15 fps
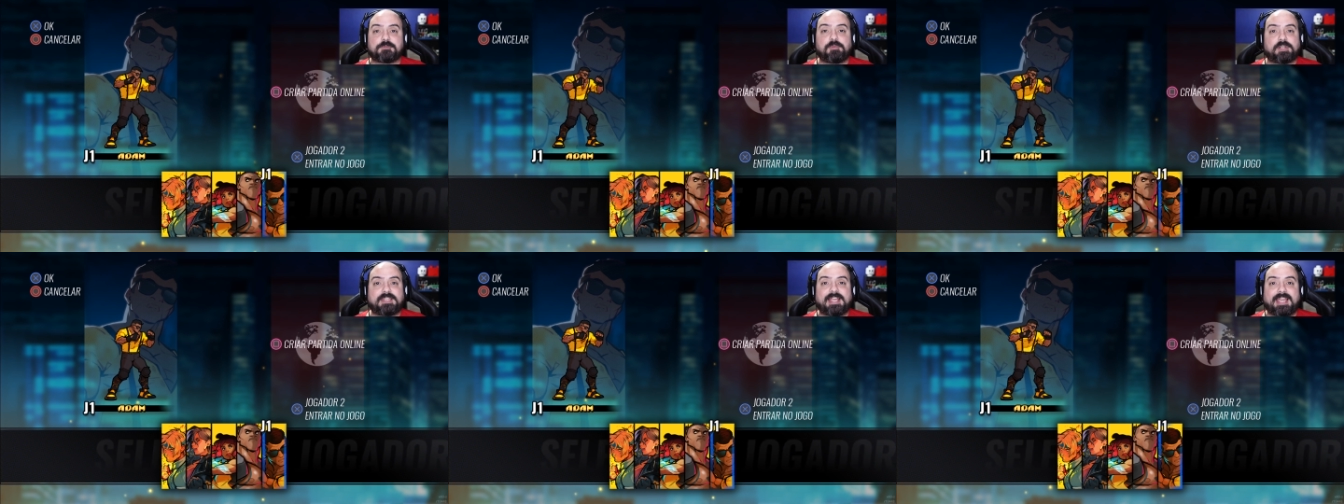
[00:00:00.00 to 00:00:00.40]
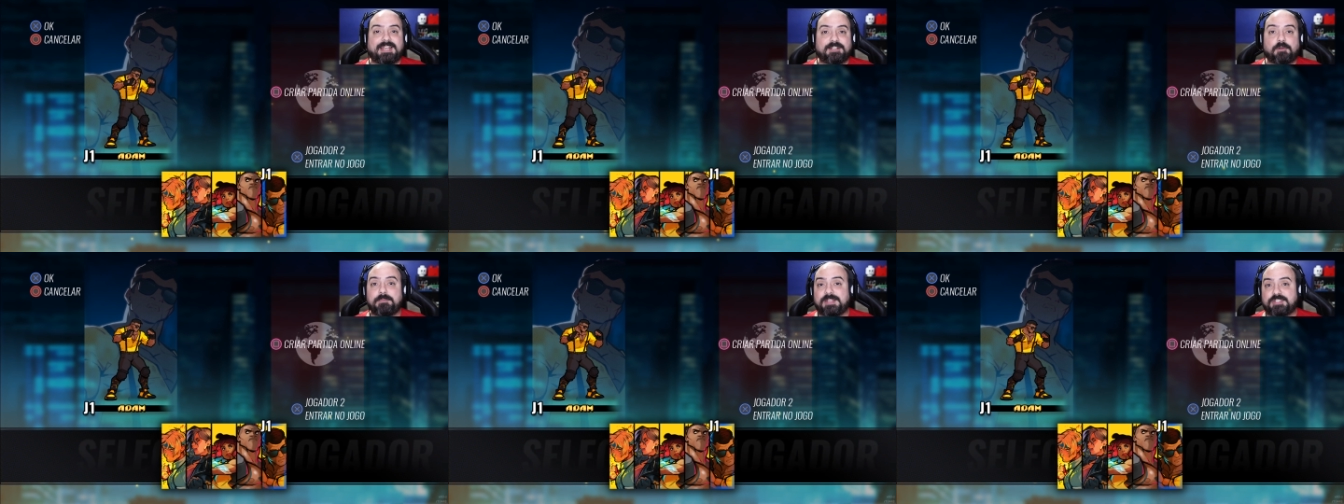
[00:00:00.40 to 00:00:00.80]
desbloquear
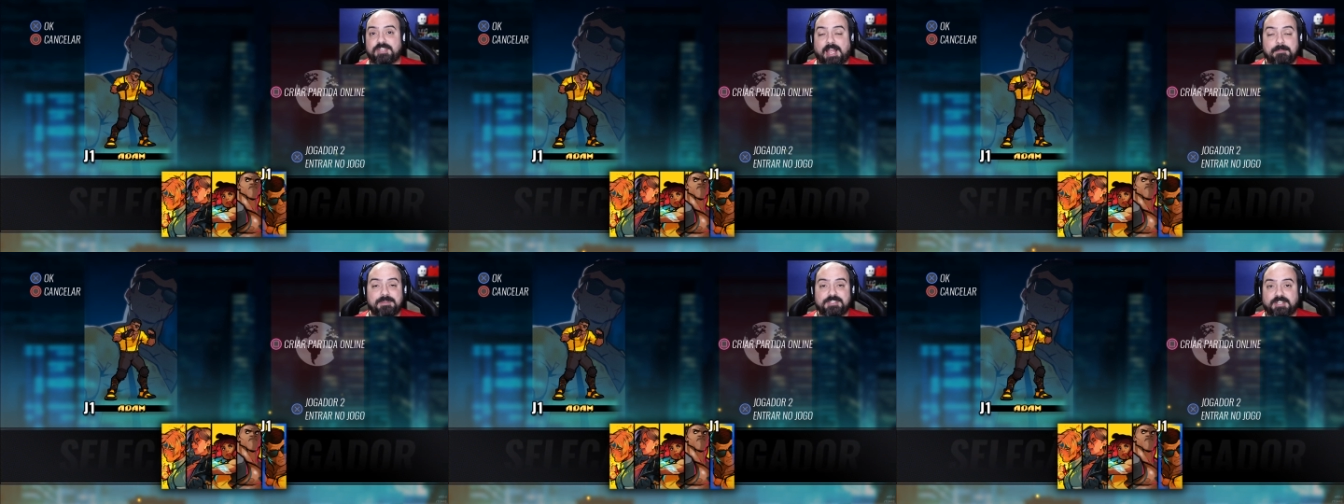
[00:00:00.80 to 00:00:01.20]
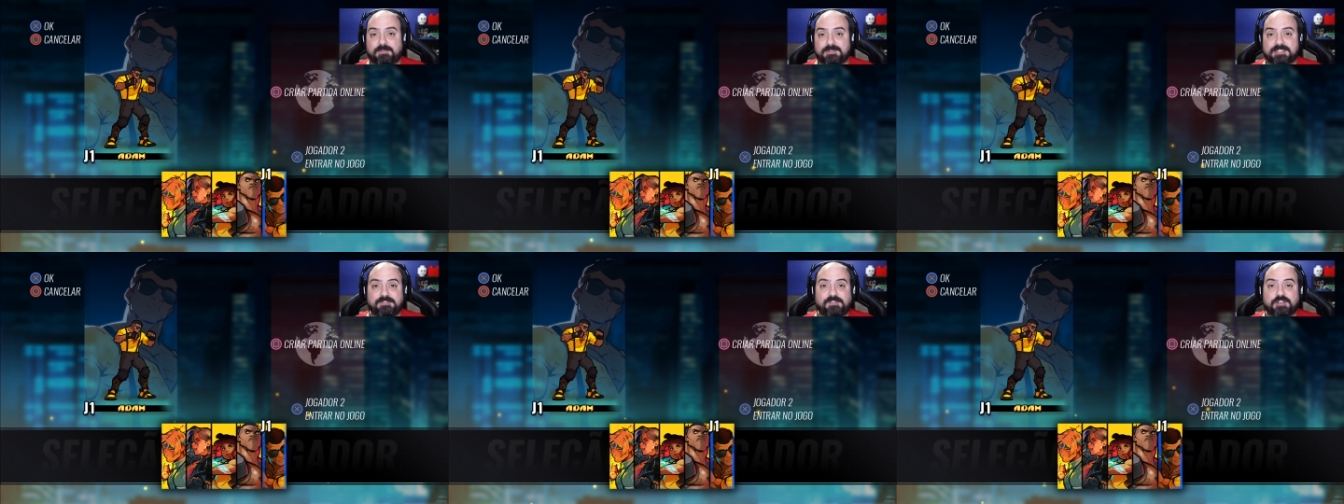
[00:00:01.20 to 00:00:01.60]
ele à medida que
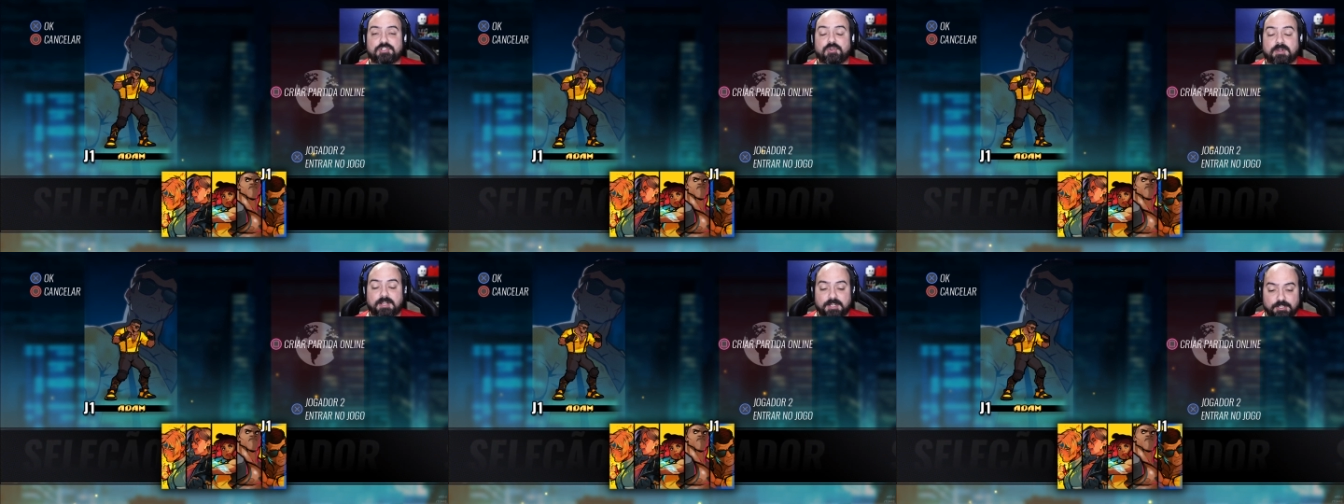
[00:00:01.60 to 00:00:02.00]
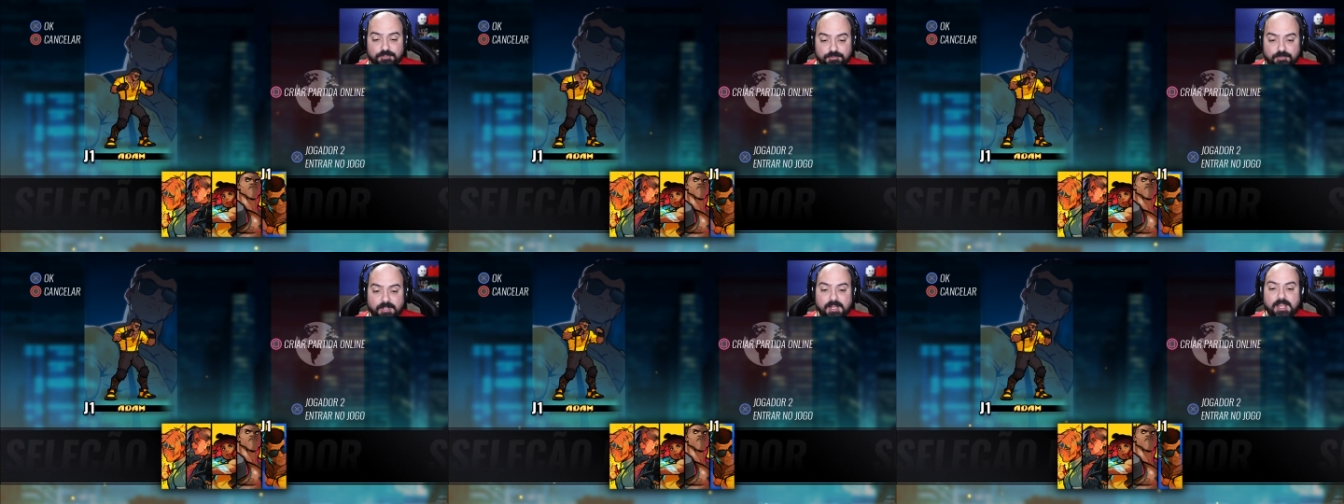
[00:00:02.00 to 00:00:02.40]
você vai
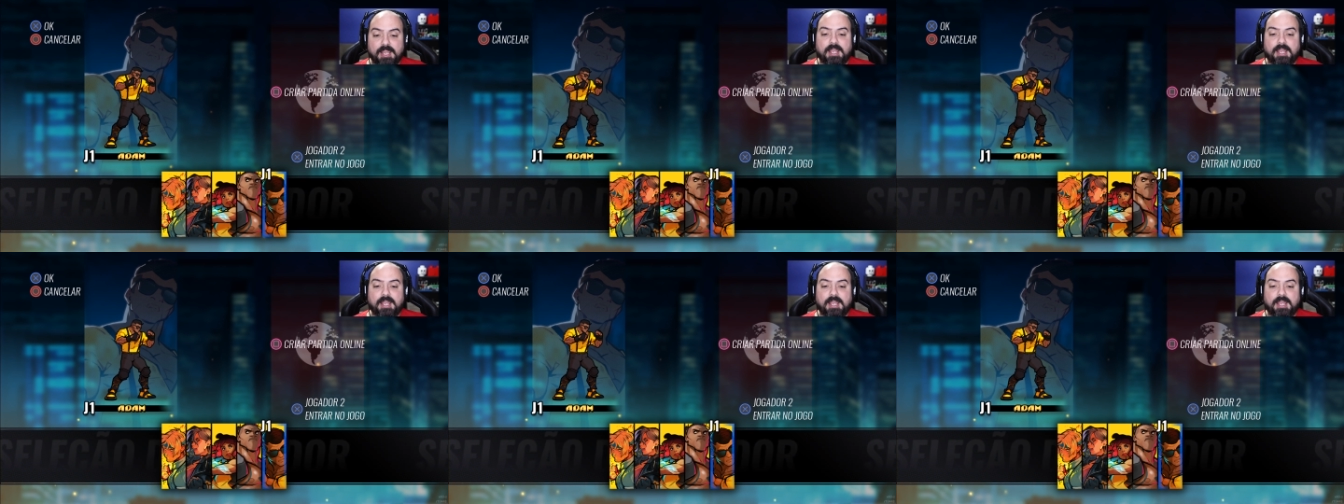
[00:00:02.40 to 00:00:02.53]
jogando.